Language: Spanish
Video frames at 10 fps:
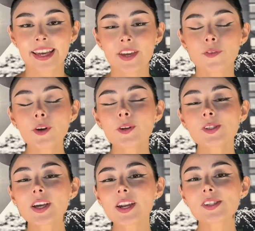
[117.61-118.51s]
Y fue un
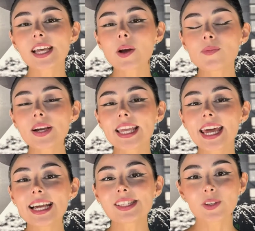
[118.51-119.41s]
gusto que nos acompañaras